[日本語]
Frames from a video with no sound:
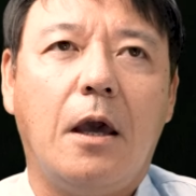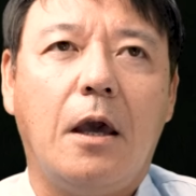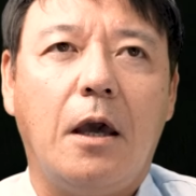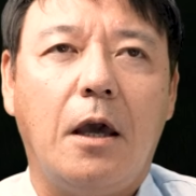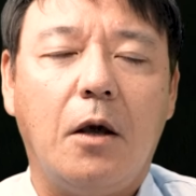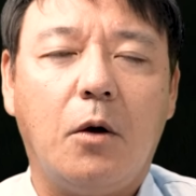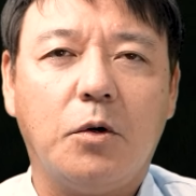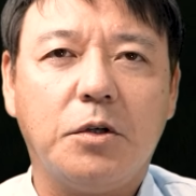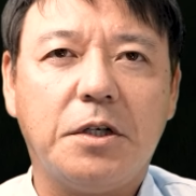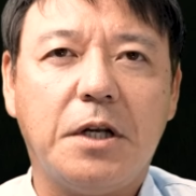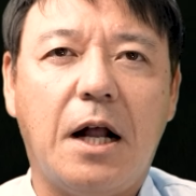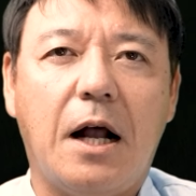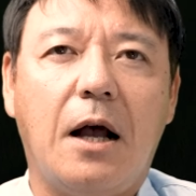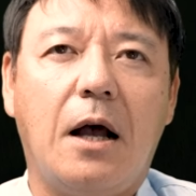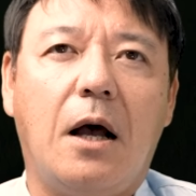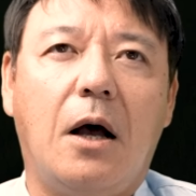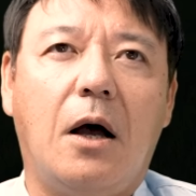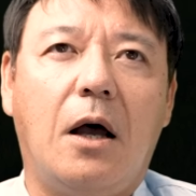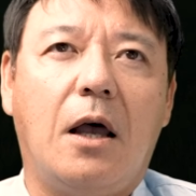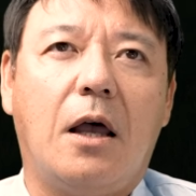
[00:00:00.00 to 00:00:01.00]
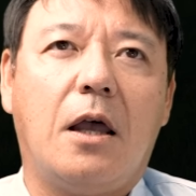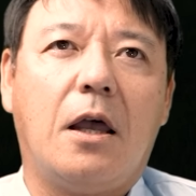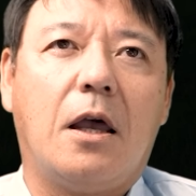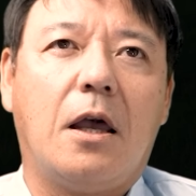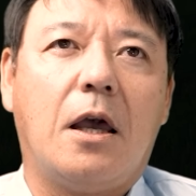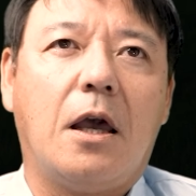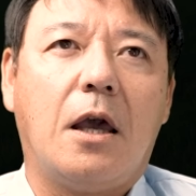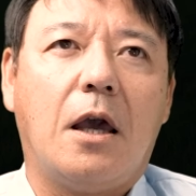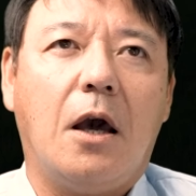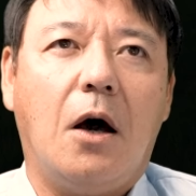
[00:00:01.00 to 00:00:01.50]
えこちら、
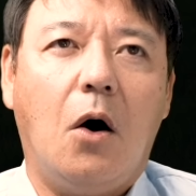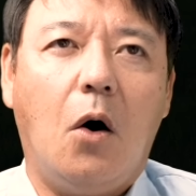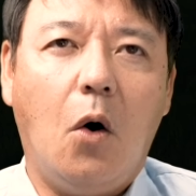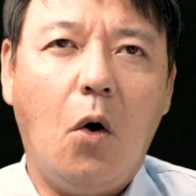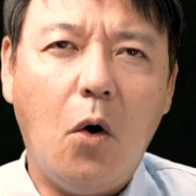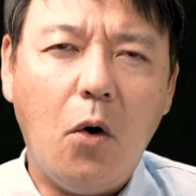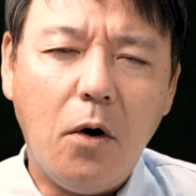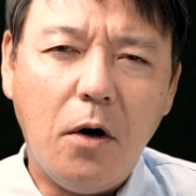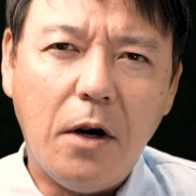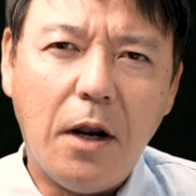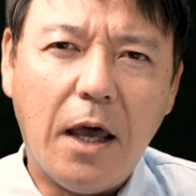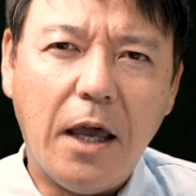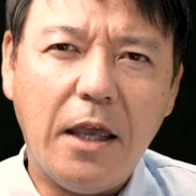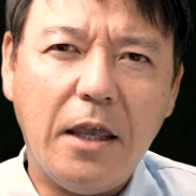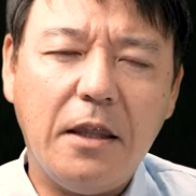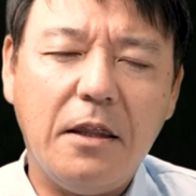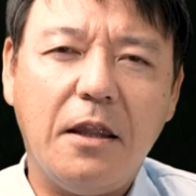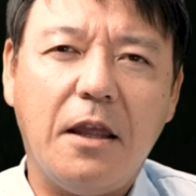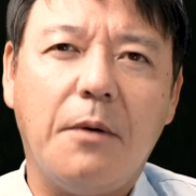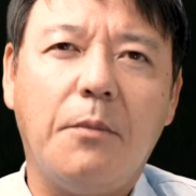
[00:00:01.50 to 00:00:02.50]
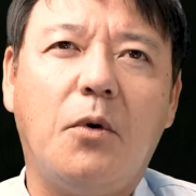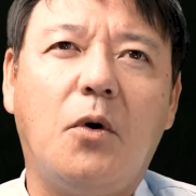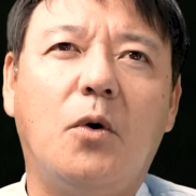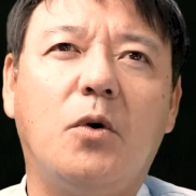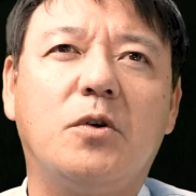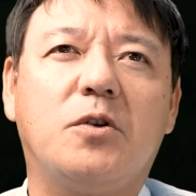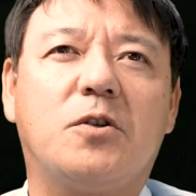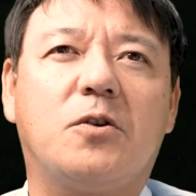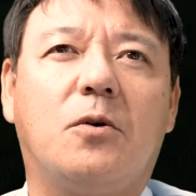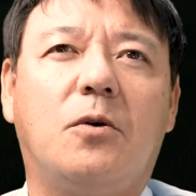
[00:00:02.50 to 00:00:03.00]
オンラインで申
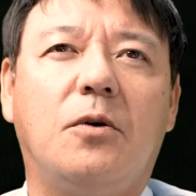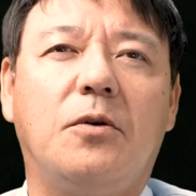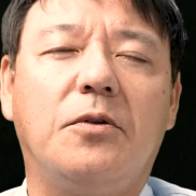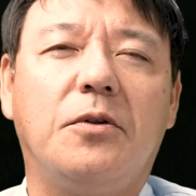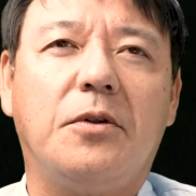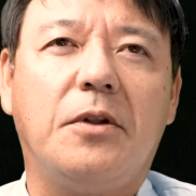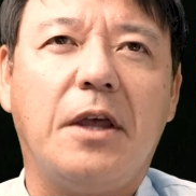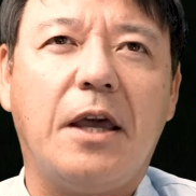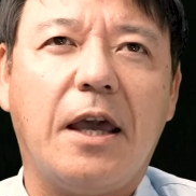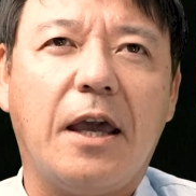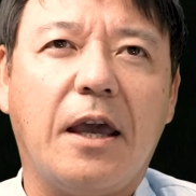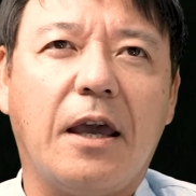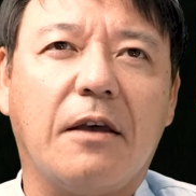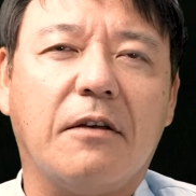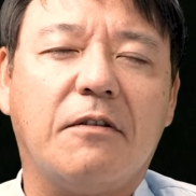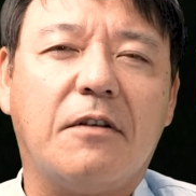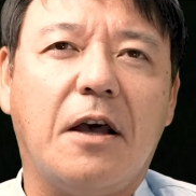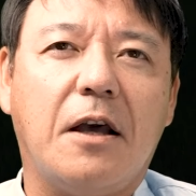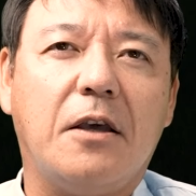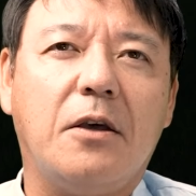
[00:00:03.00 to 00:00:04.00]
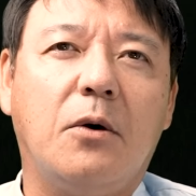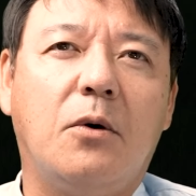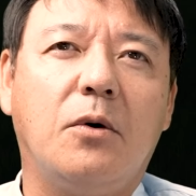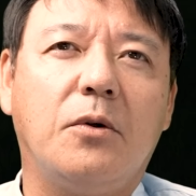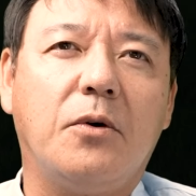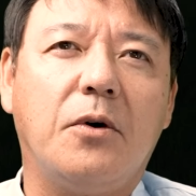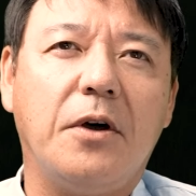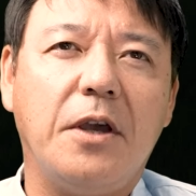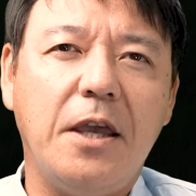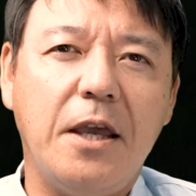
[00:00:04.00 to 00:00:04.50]
し込んで、先
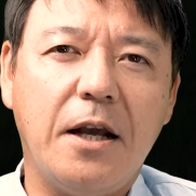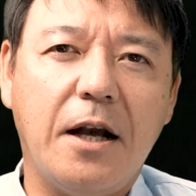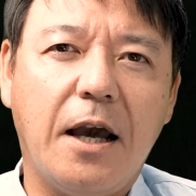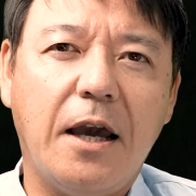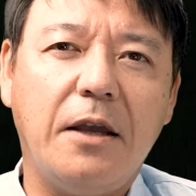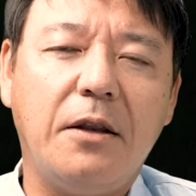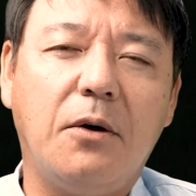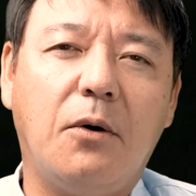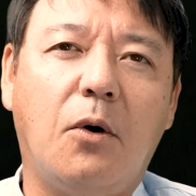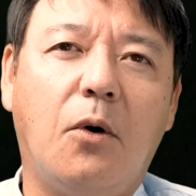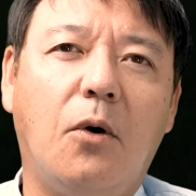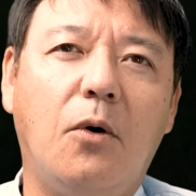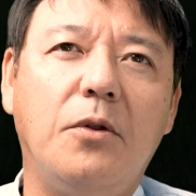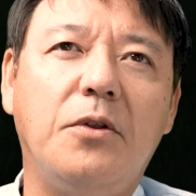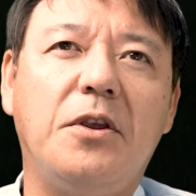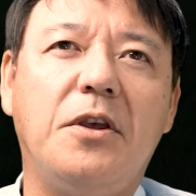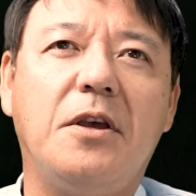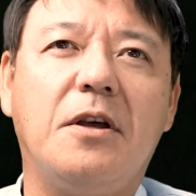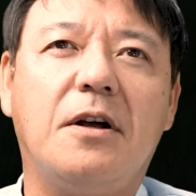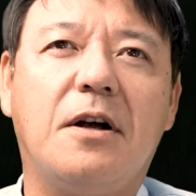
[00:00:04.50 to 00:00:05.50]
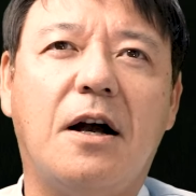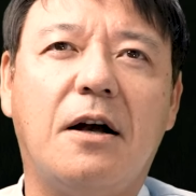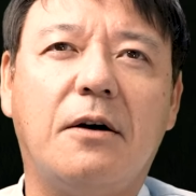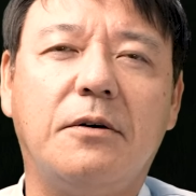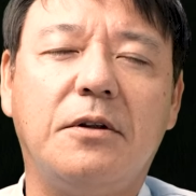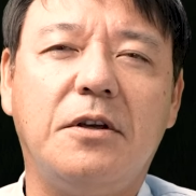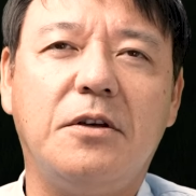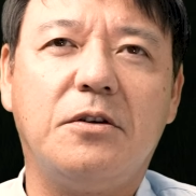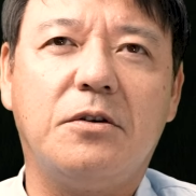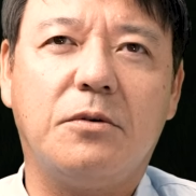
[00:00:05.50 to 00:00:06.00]
ほど以外の本人
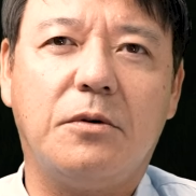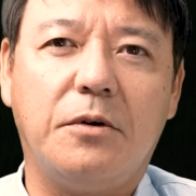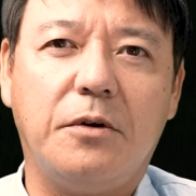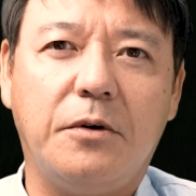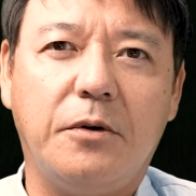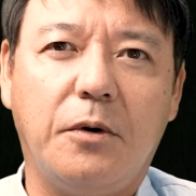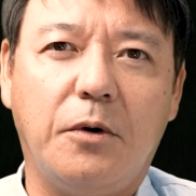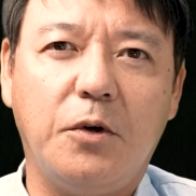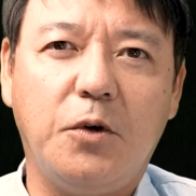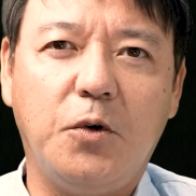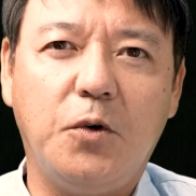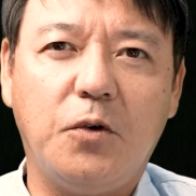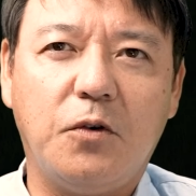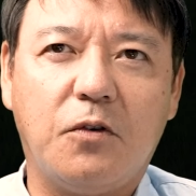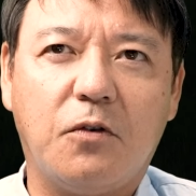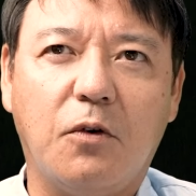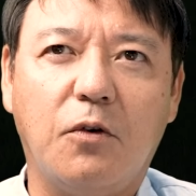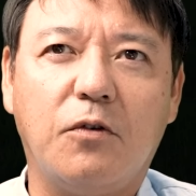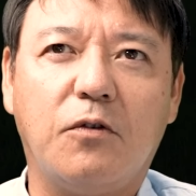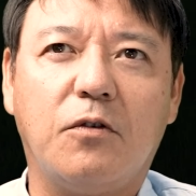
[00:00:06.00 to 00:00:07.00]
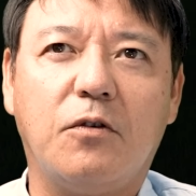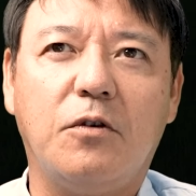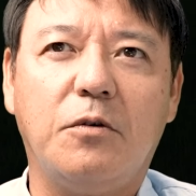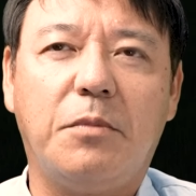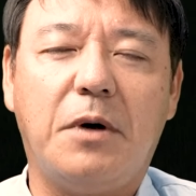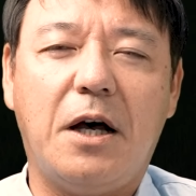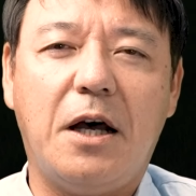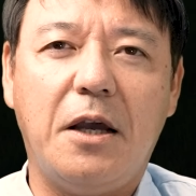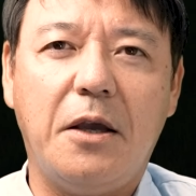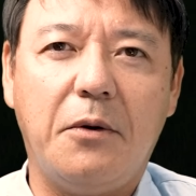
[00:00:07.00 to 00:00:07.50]
確認書類を郵送する
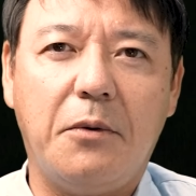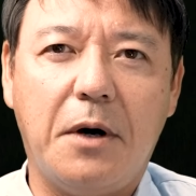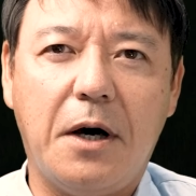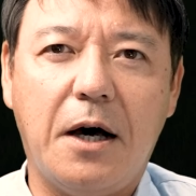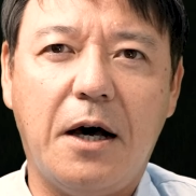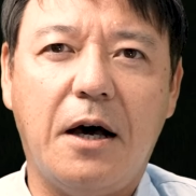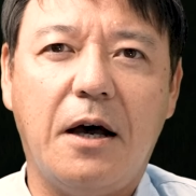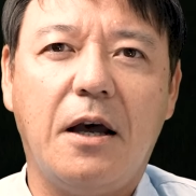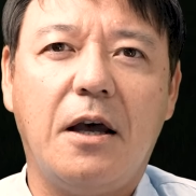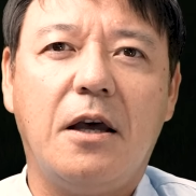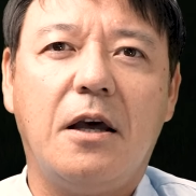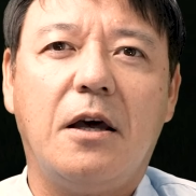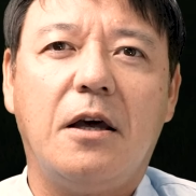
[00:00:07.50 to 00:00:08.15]
場合は、